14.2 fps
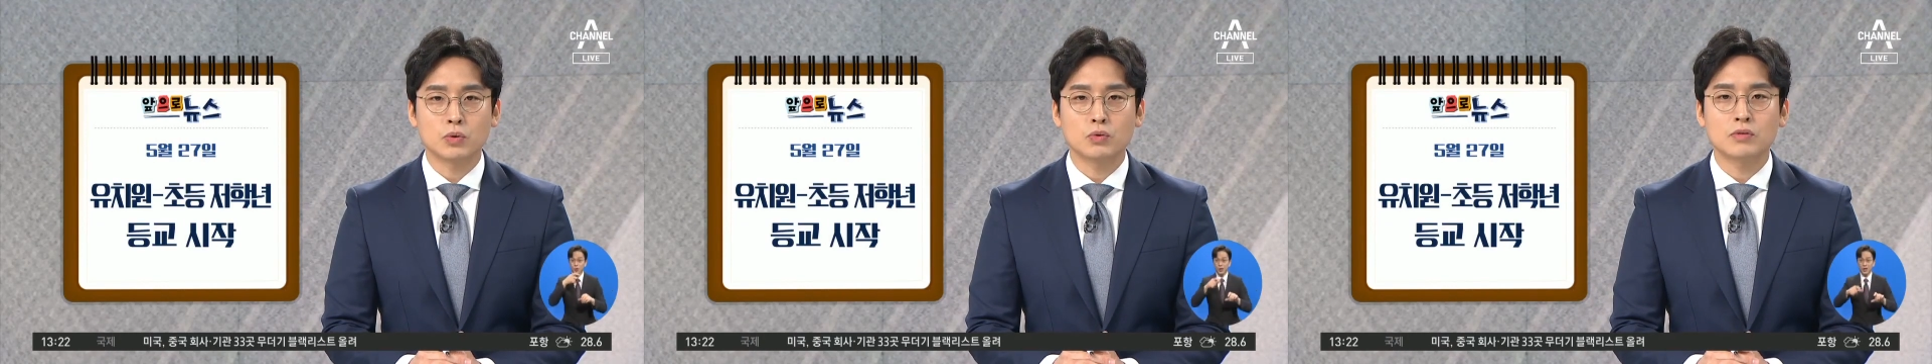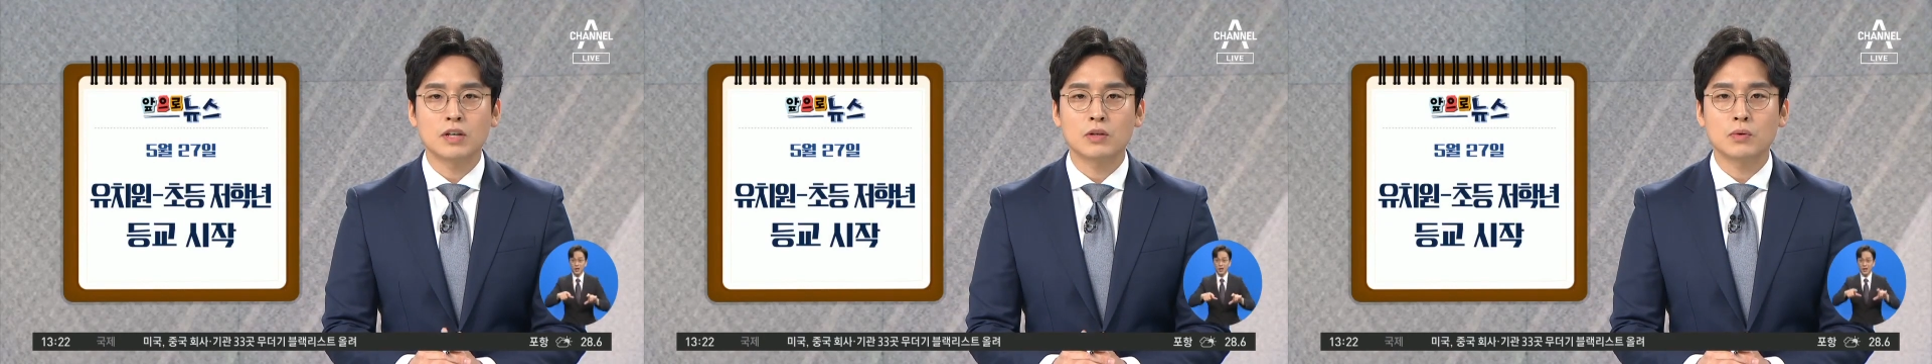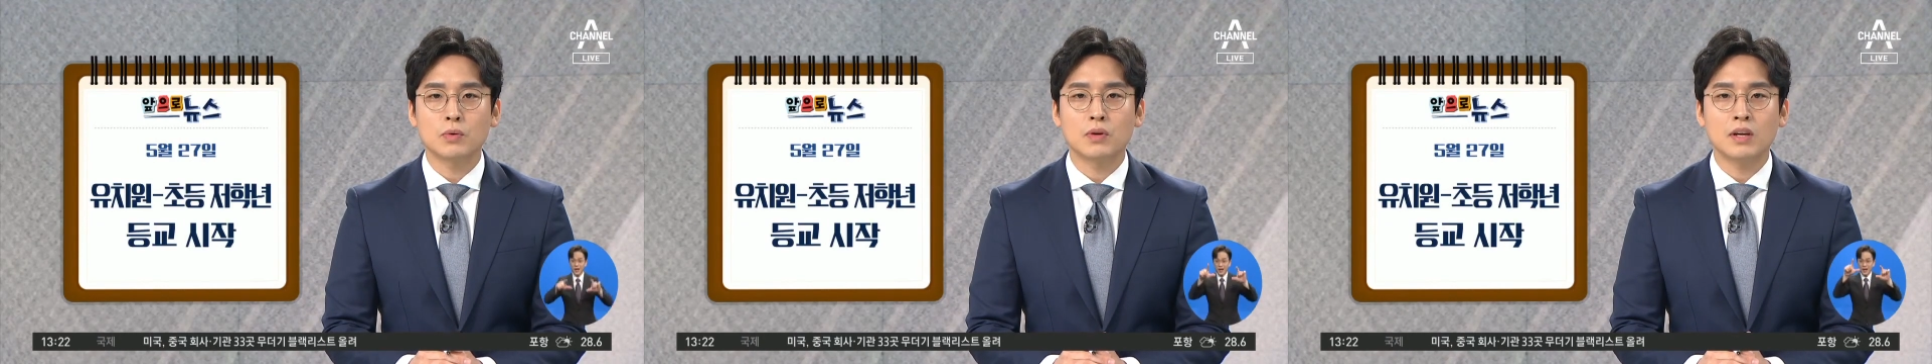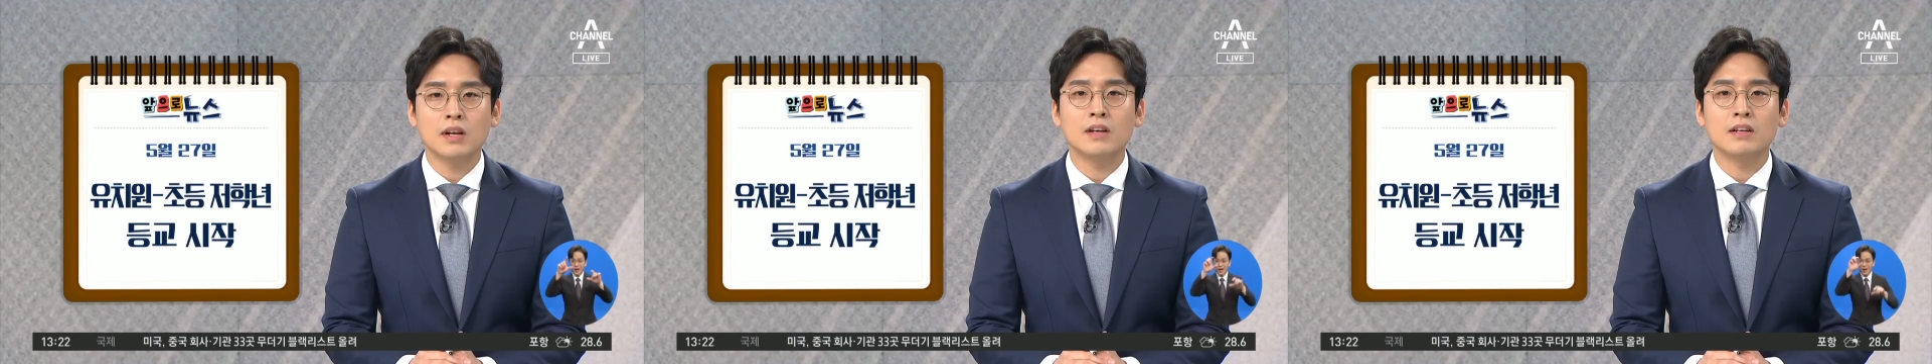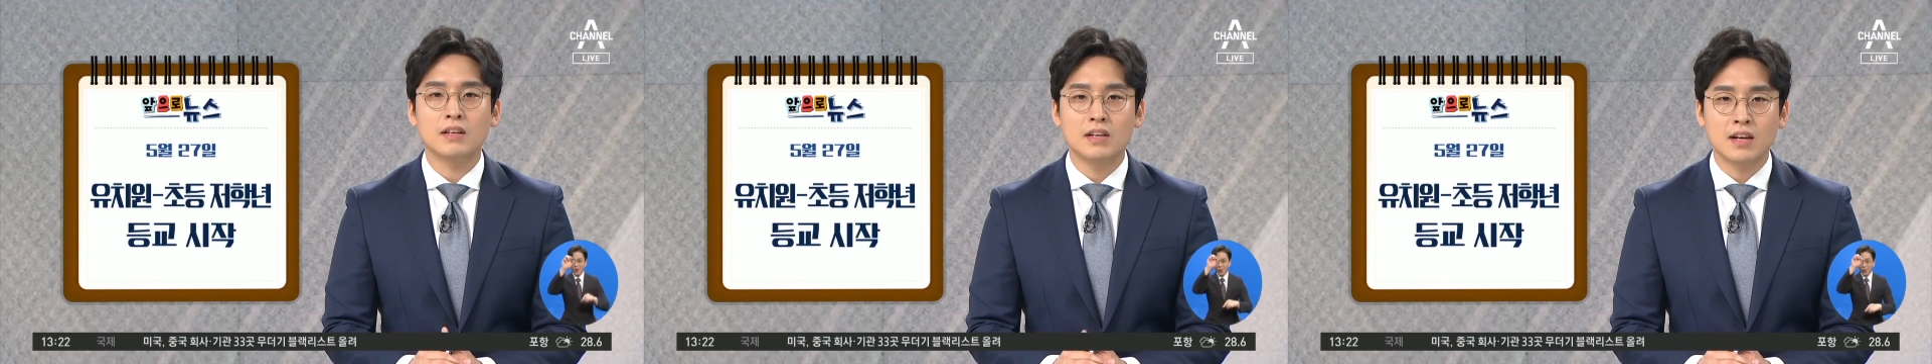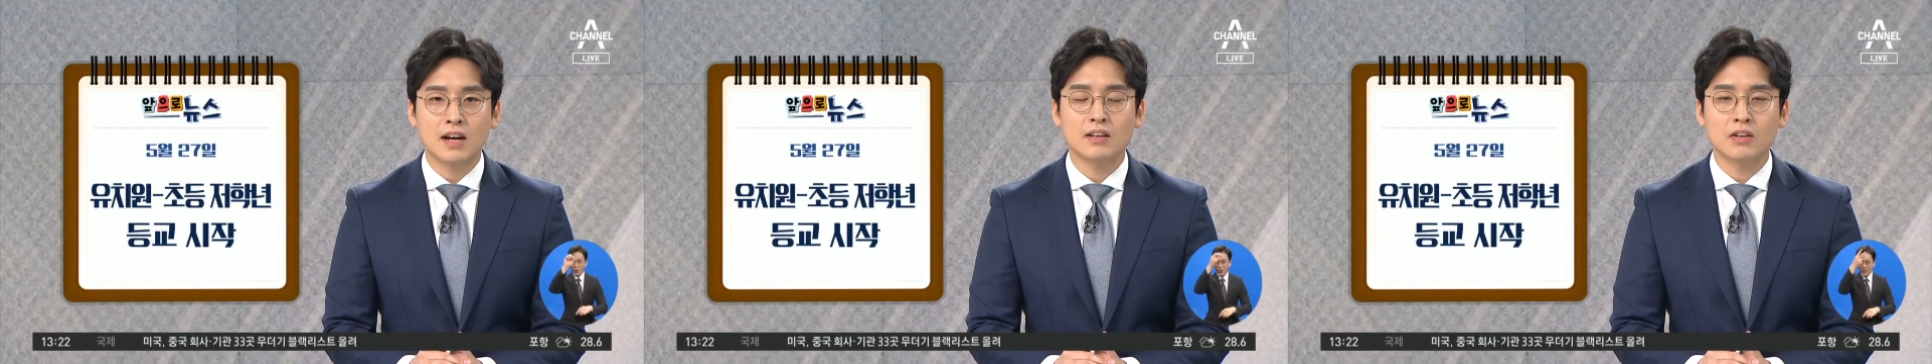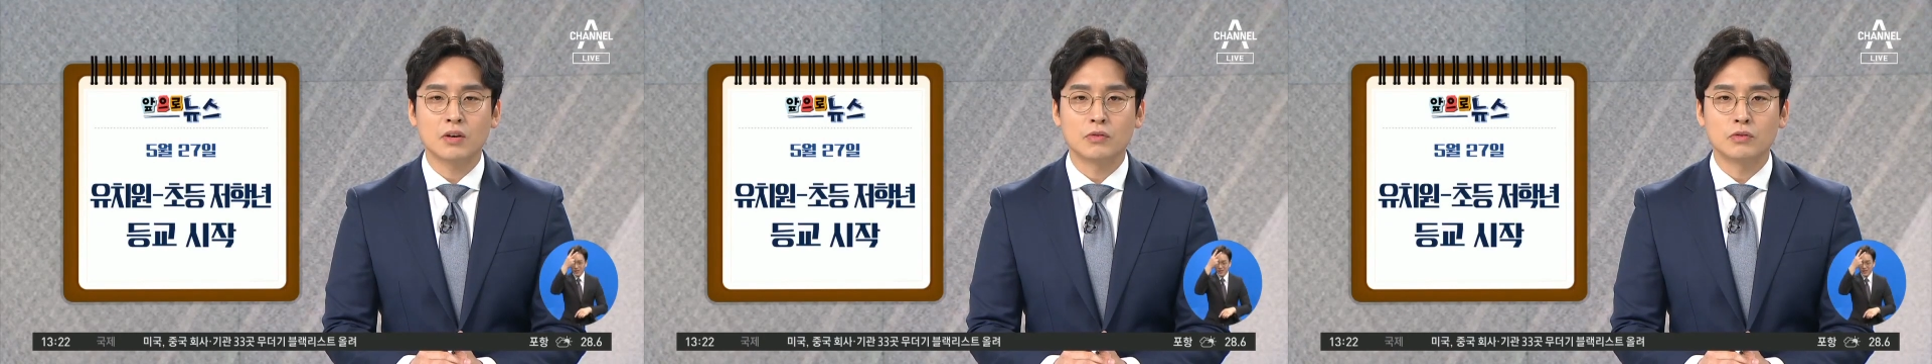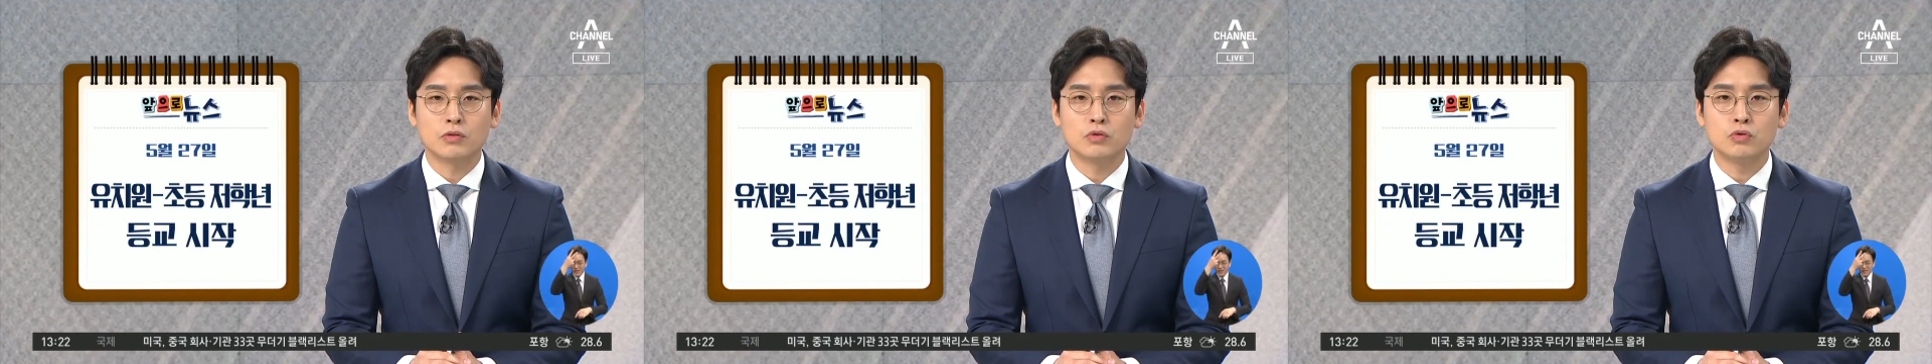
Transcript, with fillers: 초등학교 1, 2학년,